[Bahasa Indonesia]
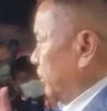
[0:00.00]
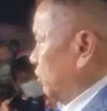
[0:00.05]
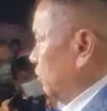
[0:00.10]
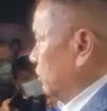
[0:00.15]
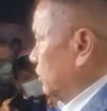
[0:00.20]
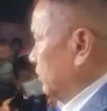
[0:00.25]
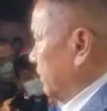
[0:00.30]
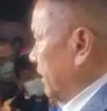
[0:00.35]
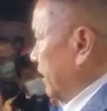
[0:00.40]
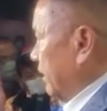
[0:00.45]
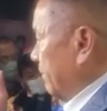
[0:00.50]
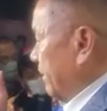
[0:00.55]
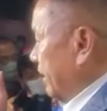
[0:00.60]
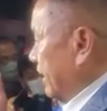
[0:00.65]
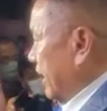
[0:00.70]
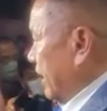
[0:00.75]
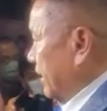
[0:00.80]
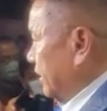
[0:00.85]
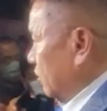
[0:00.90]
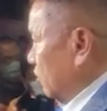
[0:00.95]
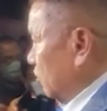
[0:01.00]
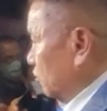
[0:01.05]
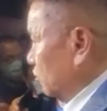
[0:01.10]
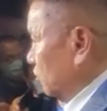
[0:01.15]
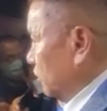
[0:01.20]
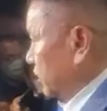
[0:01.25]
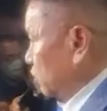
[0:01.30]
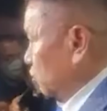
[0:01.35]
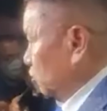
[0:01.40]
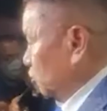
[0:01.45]
itu sebagaimana ada
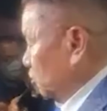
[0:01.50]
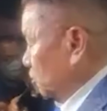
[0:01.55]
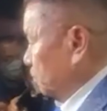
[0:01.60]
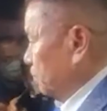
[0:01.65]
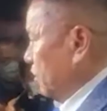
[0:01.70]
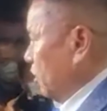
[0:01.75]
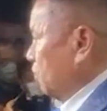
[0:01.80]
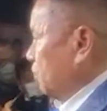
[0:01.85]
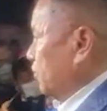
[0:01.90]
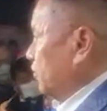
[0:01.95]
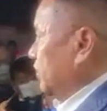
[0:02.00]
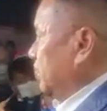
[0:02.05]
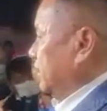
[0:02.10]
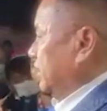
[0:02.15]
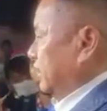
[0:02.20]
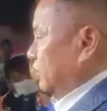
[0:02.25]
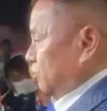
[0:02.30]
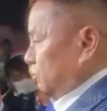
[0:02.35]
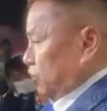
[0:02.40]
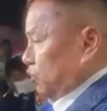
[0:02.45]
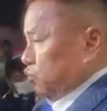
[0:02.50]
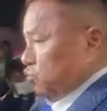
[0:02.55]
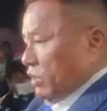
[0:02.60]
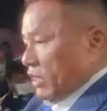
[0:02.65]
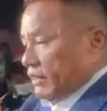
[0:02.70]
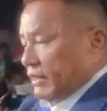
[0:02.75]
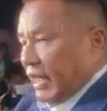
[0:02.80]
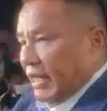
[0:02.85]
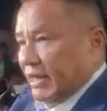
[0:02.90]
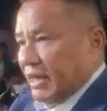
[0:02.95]
nonton di YouTube maupun di
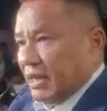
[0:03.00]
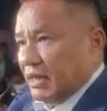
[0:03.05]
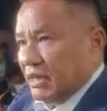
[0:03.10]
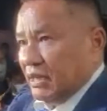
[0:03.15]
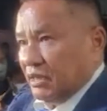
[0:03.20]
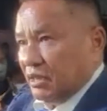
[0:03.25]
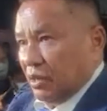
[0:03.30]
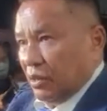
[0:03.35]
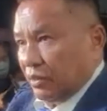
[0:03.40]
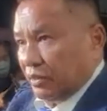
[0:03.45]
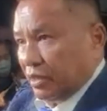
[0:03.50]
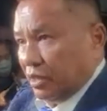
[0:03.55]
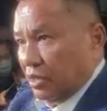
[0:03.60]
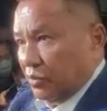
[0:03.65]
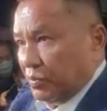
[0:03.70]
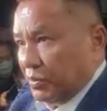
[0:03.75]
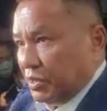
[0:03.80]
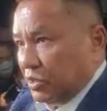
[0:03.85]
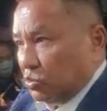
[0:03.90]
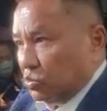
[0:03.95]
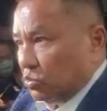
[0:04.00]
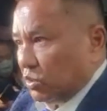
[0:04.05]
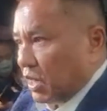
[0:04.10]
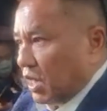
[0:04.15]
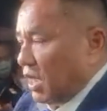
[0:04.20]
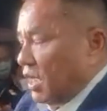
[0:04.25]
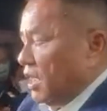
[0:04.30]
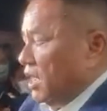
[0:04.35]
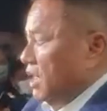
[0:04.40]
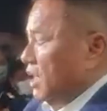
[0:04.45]
sudah tayang di televisi
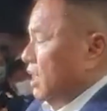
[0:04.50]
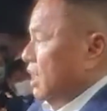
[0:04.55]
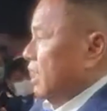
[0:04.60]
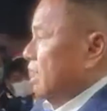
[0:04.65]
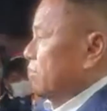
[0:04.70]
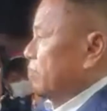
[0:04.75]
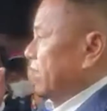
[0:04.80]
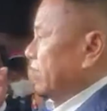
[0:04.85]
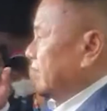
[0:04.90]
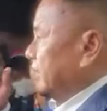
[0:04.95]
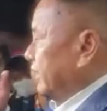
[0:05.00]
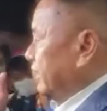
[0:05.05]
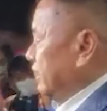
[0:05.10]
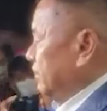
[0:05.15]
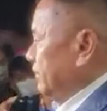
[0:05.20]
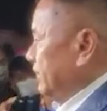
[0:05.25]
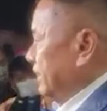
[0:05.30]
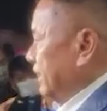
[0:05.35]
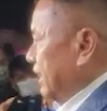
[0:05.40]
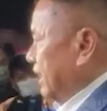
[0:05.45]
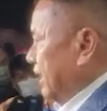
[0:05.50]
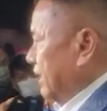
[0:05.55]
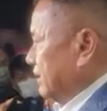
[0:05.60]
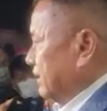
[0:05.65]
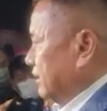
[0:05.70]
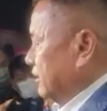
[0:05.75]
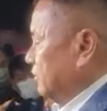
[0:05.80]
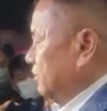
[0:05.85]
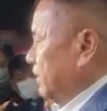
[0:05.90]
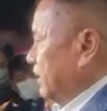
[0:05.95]
juga Pak Teddy
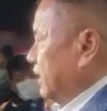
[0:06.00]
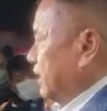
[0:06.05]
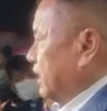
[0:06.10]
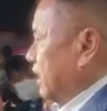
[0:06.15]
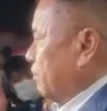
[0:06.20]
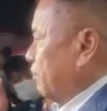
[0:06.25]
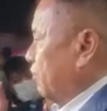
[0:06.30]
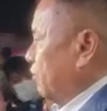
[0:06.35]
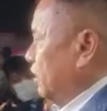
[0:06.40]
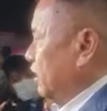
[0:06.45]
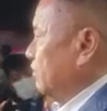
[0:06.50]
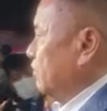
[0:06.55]
Minahasa sebagai Kapolda